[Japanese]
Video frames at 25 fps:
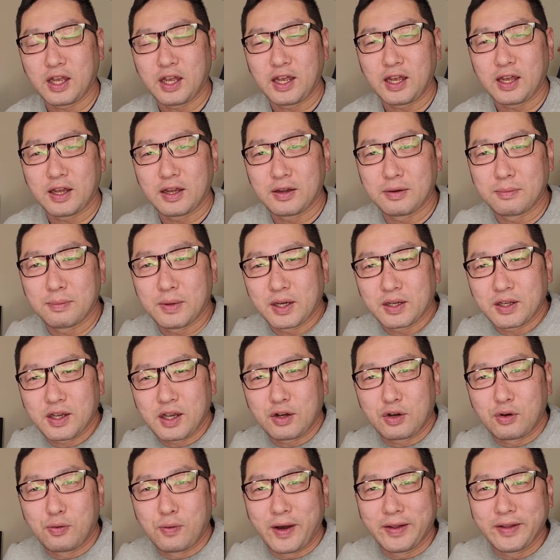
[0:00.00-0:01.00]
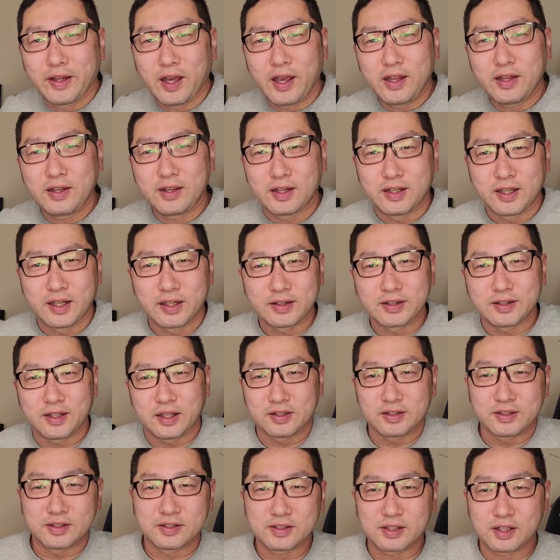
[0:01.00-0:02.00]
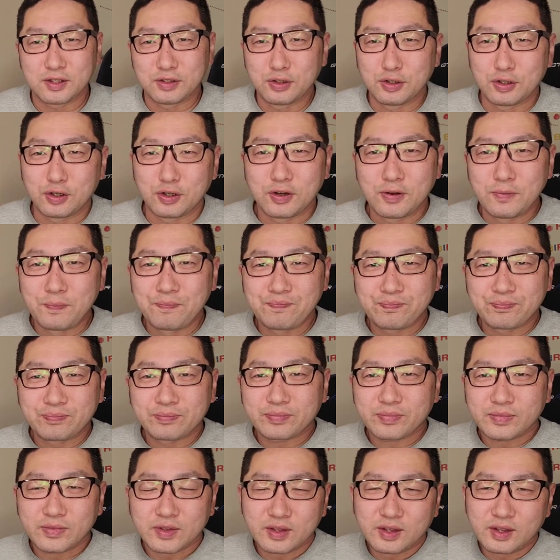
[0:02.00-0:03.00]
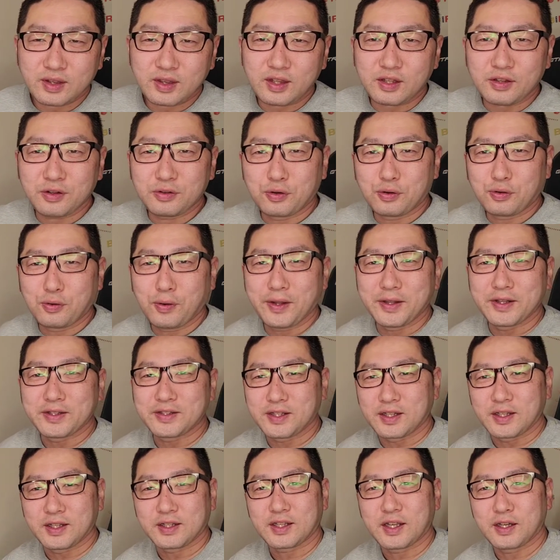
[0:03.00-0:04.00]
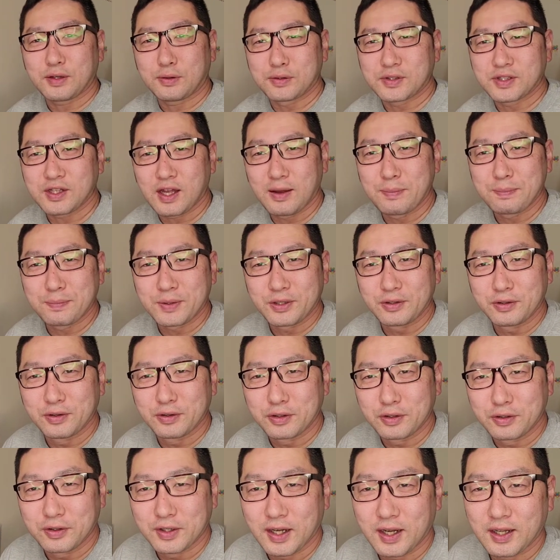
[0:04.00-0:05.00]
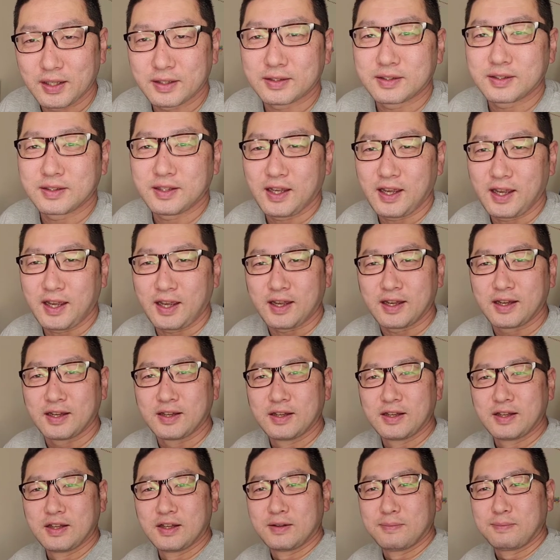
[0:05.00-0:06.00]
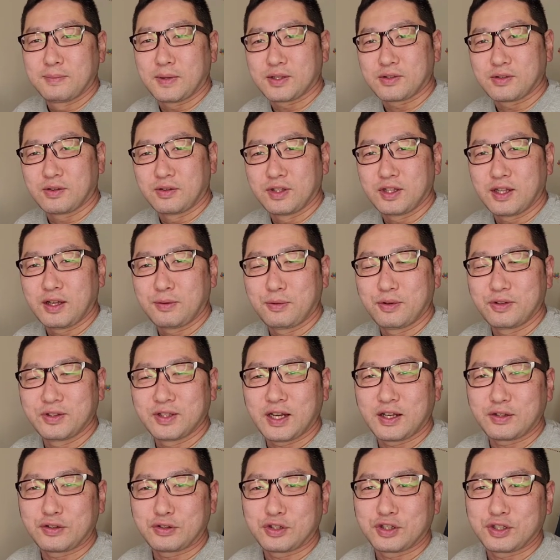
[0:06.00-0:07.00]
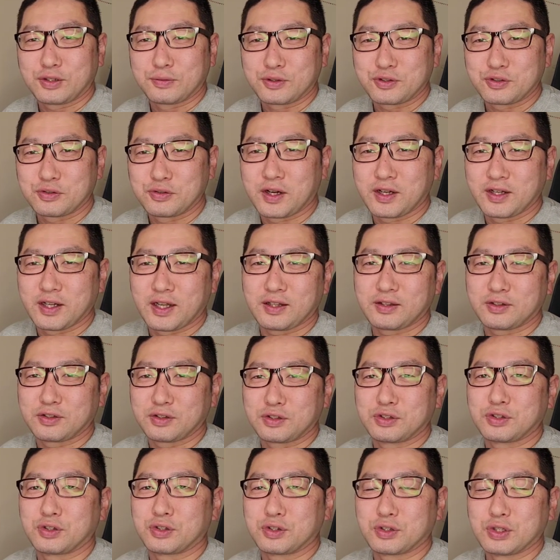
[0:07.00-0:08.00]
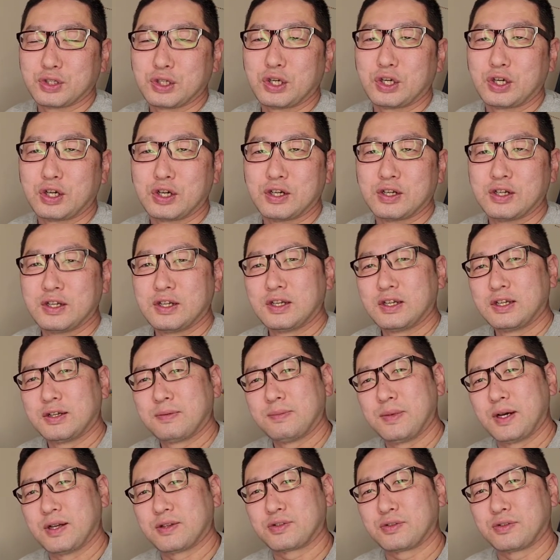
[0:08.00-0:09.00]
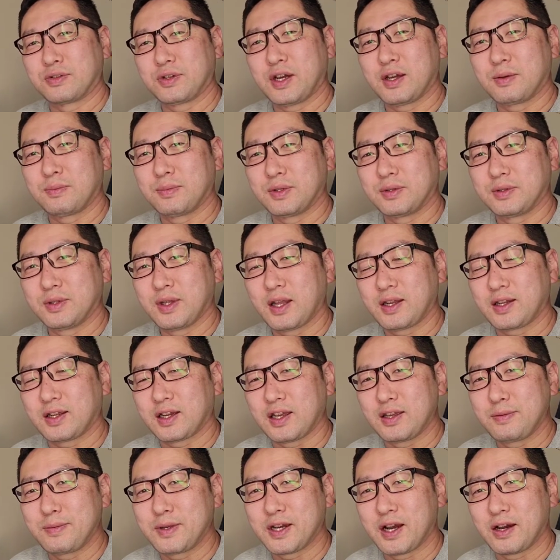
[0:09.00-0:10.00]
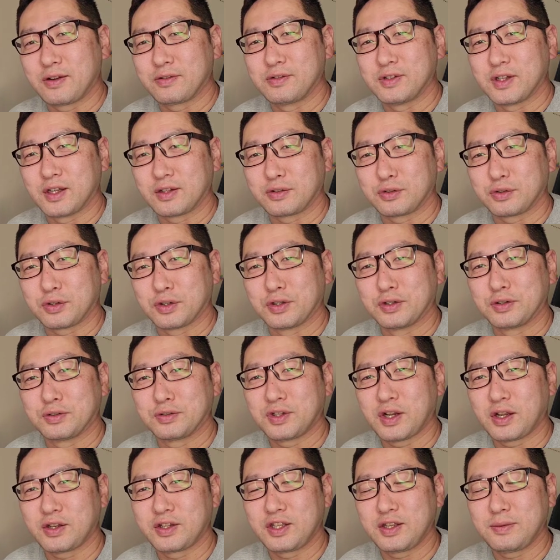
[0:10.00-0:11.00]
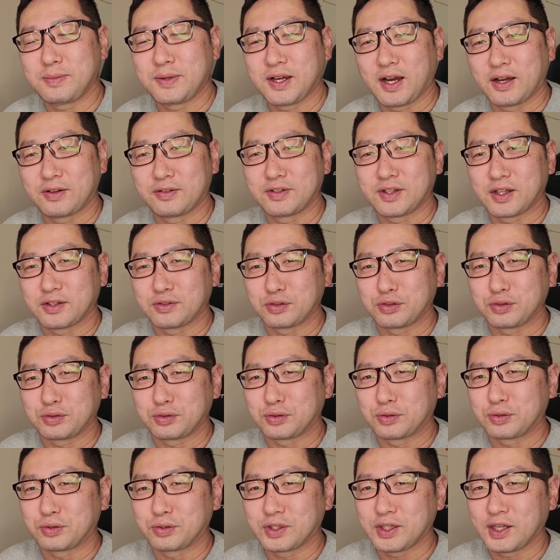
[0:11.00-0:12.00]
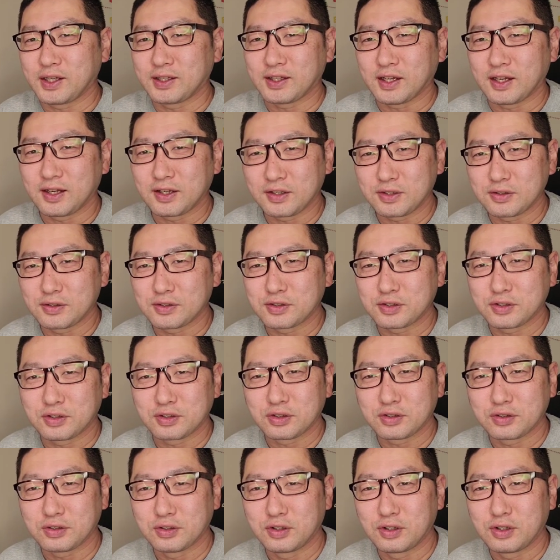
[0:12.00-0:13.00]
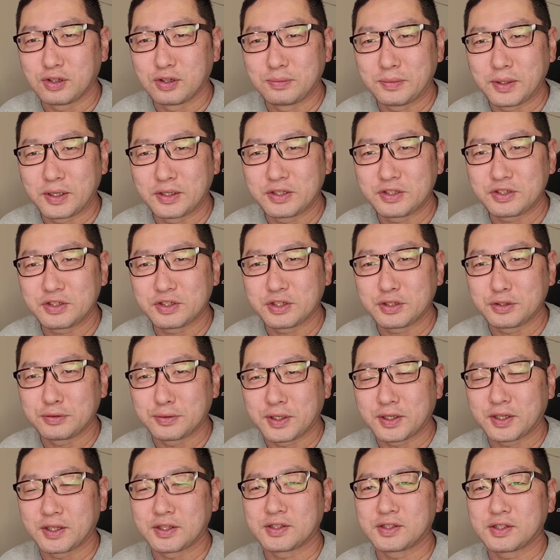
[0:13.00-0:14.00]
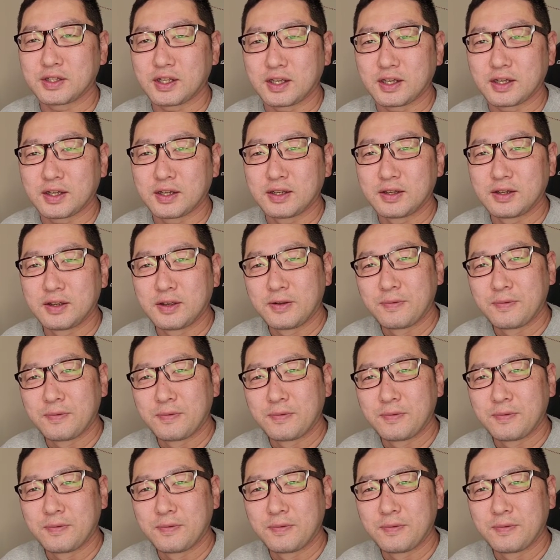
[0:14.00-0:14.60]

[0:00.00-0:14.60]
で、まあ、結構話題にはなったんですけど、ここはですね、結構賛否両論があって、まあ、そんな問題解いてもしょうがないっていう人と、まあ、それは何か意味があるんだという、裏に意味があるんだというところで探求する人と、まあ、2種類いるわけですね。